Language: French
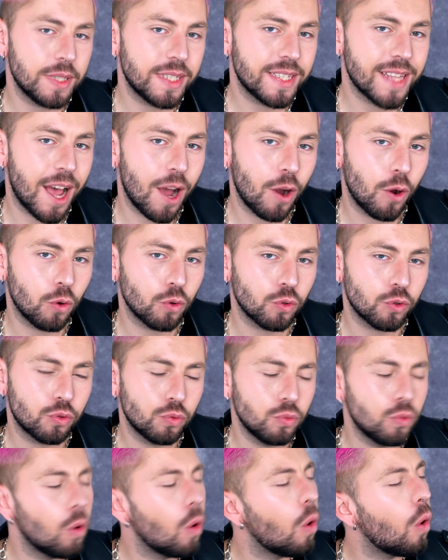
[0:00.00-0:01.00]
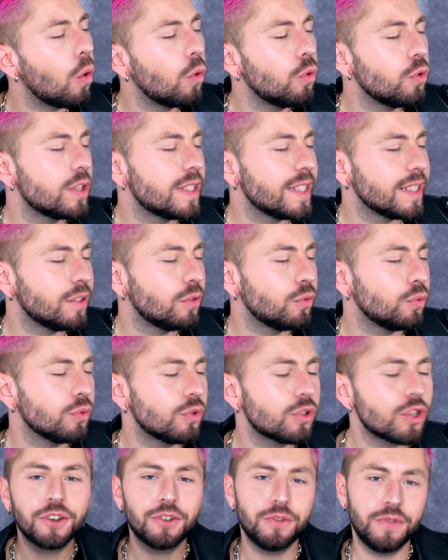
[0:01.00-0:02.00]
c'est un grand jour, on le sait
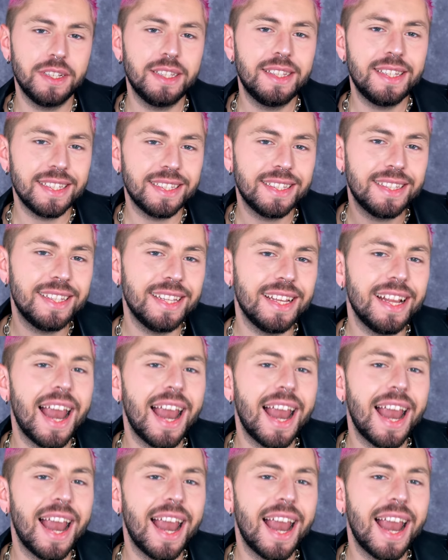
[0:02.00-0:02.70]
tous. Je vais tester